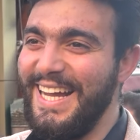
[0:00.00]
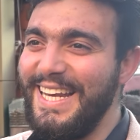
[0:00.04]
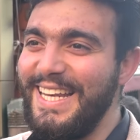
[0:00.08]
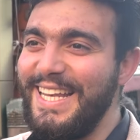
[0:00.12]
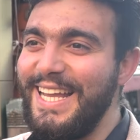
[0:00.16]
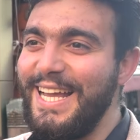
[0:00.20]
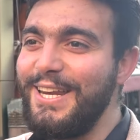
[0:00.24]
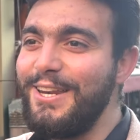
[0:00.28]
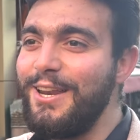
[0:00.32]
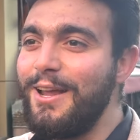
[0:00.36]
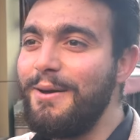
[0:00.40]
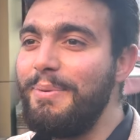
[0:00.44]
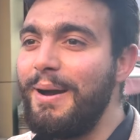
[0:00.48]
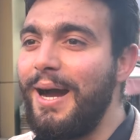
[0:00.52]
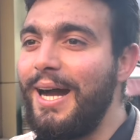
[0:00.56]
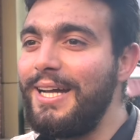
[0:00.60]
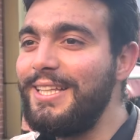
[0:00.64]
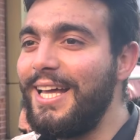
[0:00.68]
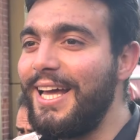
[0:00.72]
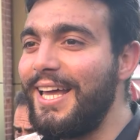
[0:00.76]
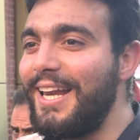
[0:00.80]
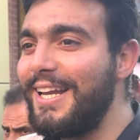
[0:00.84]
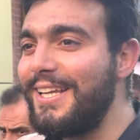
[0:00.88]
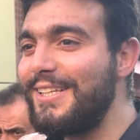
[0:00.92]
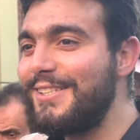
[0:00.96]
لانه بعد
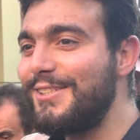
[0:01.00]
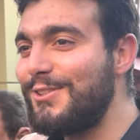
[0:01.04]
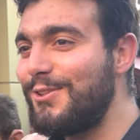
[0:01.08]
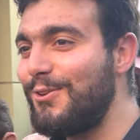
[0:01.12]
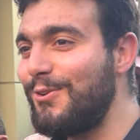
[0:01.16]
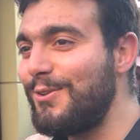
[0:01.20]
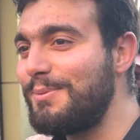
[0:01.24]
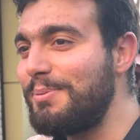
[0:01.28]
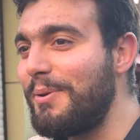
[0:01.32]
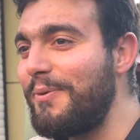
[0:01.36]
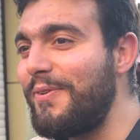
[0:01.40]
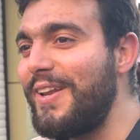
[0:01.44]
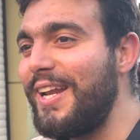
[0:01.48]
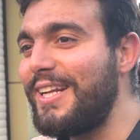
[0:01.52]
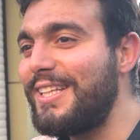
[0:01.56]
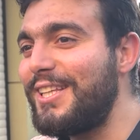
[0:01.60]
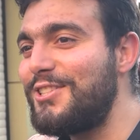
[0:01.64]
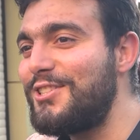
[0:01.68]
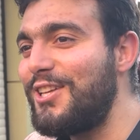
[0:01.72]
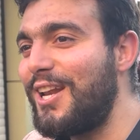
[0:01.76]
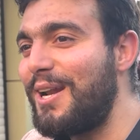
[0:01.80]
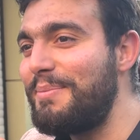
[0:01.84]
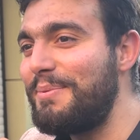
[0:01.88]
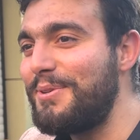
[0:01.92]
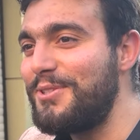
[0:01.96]
عرق السوس ما فينك
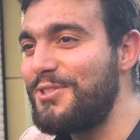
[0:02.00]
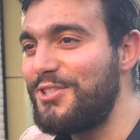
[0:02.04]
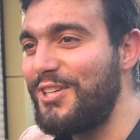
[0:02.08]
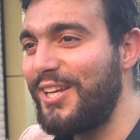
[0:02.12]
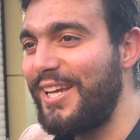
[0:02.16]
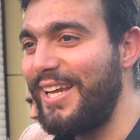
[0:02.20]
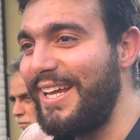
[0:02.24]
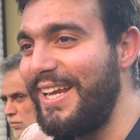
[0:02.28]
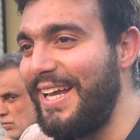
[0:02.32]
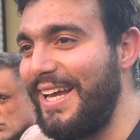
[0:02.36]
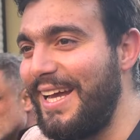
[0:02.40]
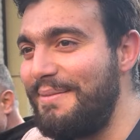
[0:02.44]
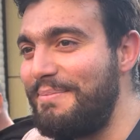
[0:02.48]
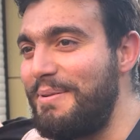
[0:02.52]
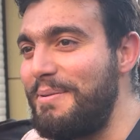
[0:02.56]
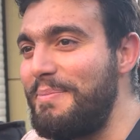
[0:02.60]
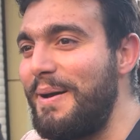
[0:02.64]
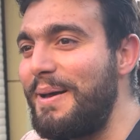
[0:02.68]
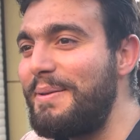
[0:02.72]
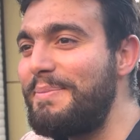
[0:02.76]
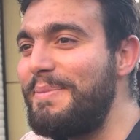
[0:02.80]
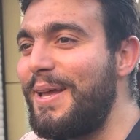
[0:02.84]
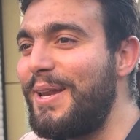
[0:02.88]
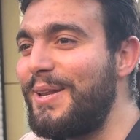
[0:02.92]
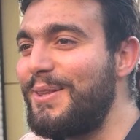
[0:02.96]
تشرب الشيء
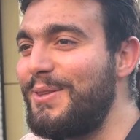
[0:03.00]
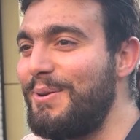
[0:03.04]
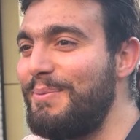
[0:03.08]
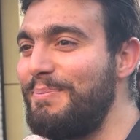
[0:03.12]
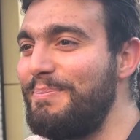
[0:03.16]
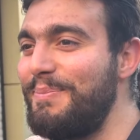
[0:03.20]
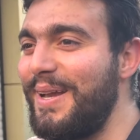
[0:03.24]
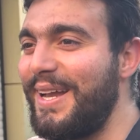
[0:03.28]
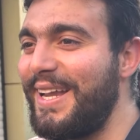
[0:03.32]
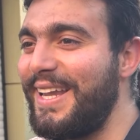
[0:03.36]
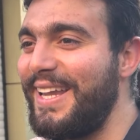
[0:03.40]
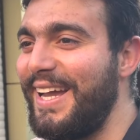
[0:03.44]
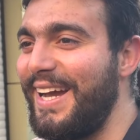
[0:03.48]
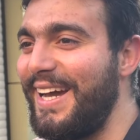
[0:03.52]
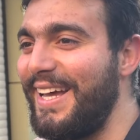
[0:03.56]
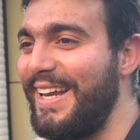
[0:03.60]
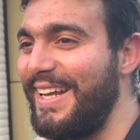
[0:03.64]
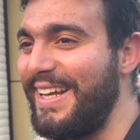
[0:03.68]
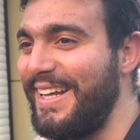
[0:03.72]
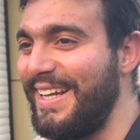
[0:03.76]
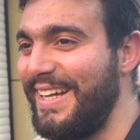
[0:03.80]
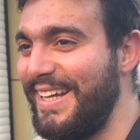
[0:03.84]
مرت امك يعني